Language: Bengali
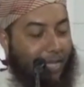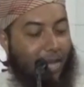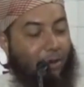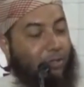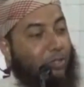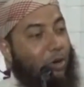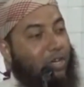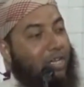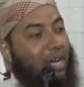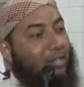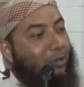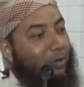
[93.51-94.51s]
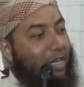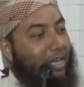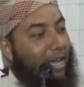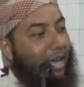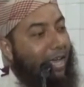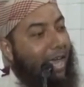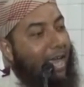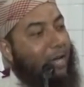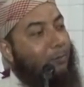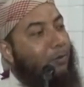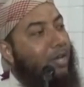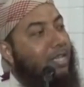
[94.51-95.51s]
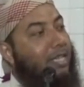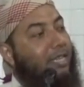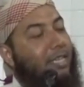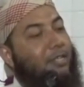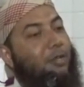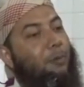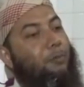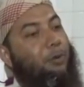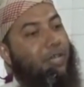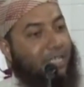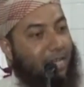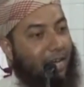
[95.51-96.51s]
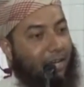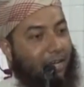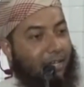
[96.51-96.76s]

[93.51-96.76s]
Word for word: কারণ শর্টকাট তরিকা এক গুণা যাতেই সব পরিষ্কার